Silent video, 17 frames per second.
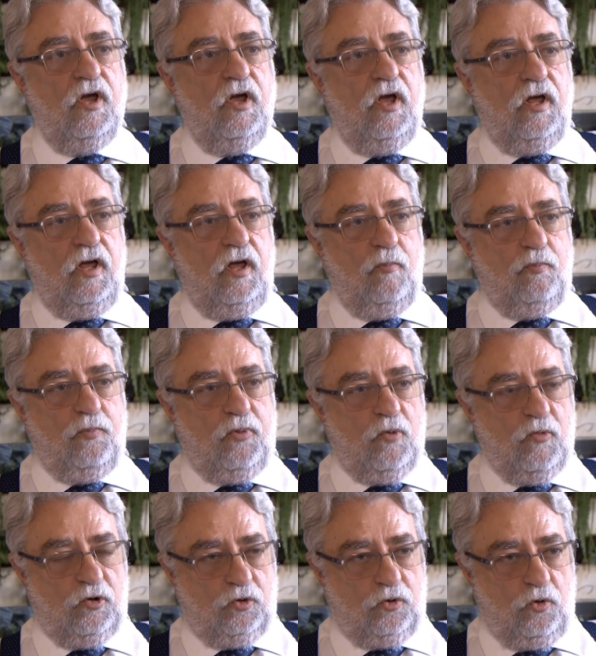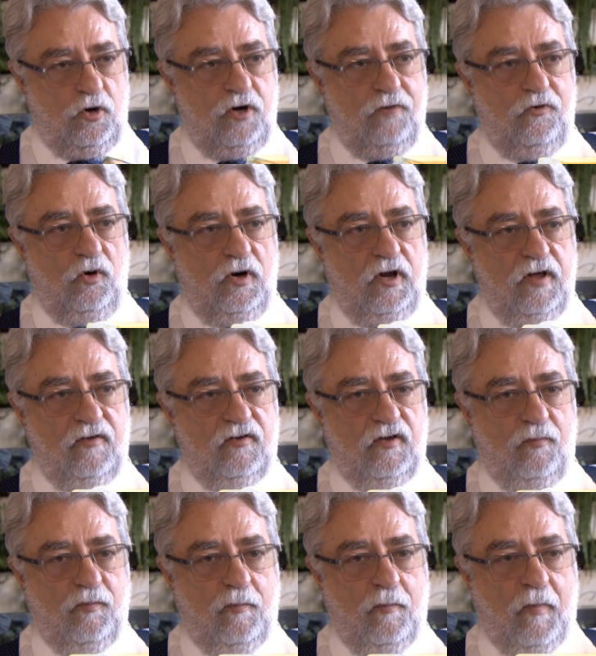eh, promotor de violência,
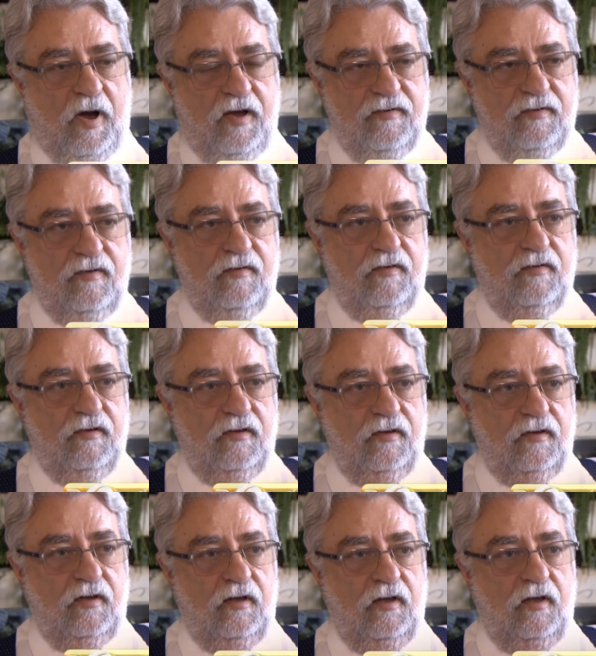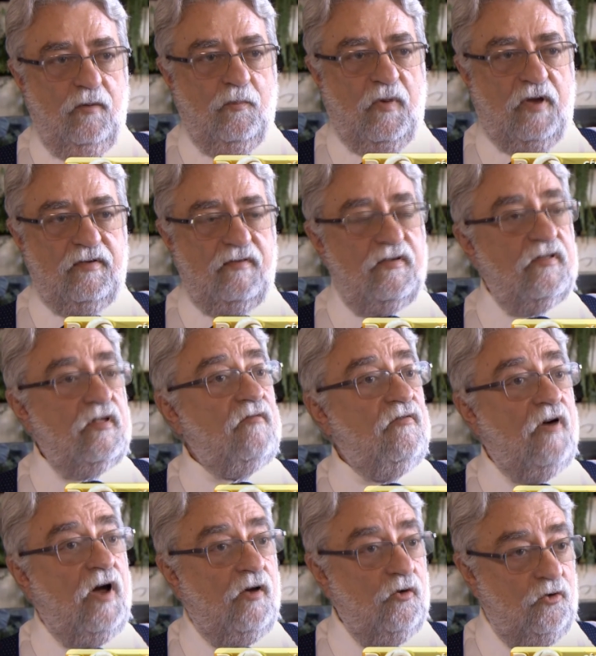mas eh, é, mas existem
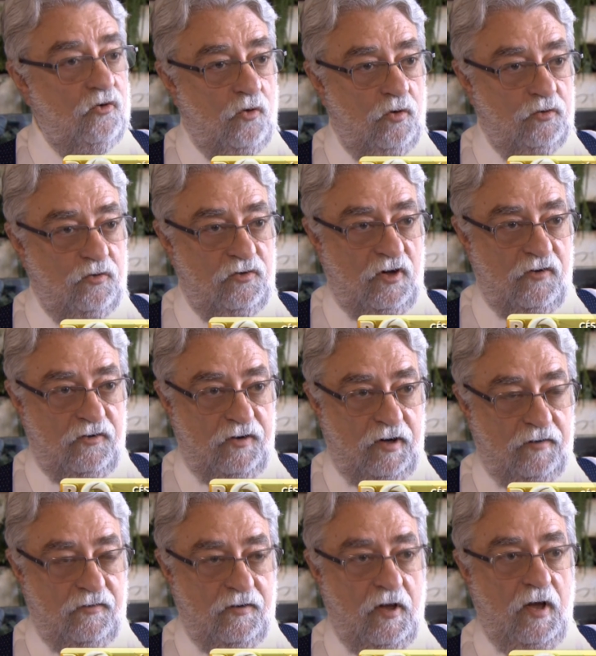vários outros agentes.